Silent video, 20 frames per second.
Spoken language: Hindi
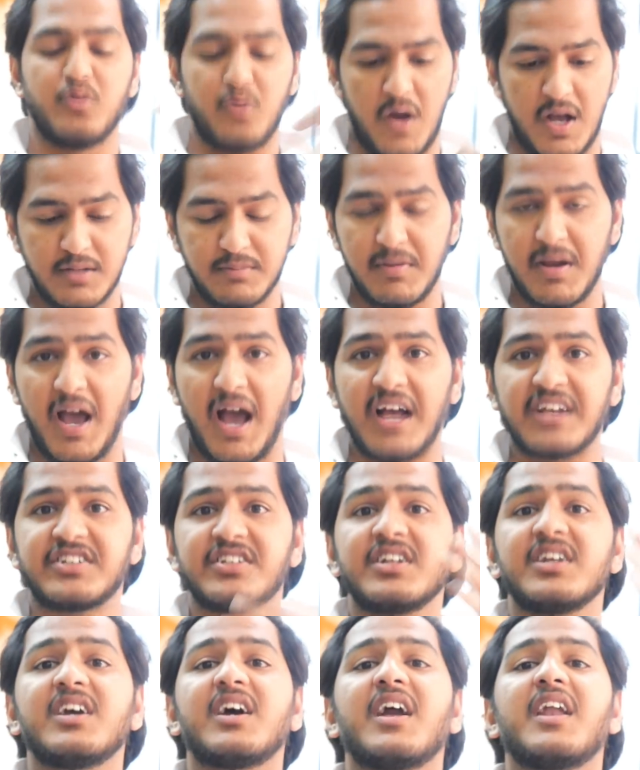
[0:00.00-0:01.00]
तो आज मैं
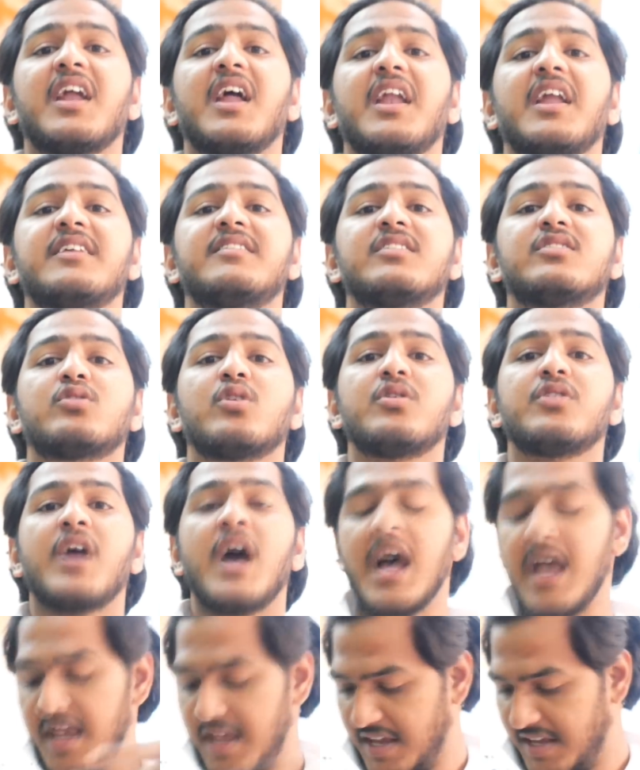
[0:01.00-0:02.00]
आशी ही करना नहीं सीखता
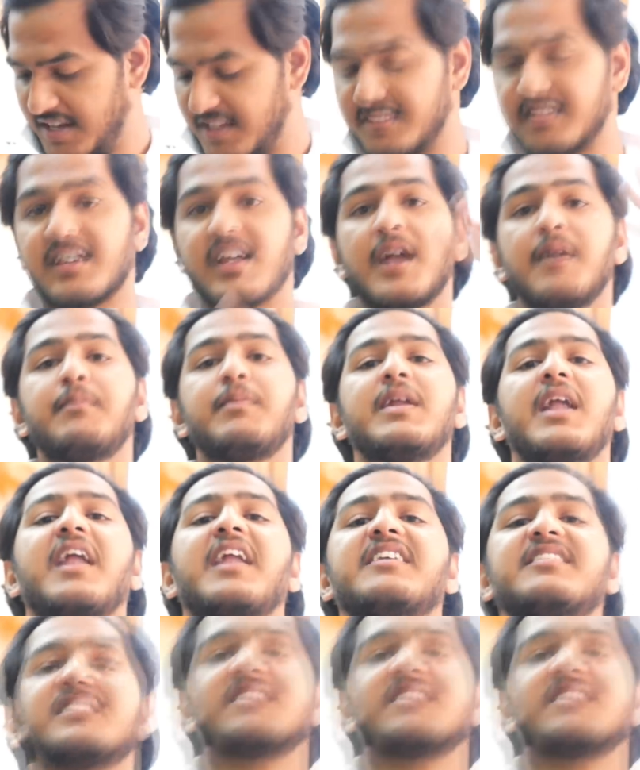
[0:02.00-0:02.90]
था इन्हें सिगरेट पीना नहीं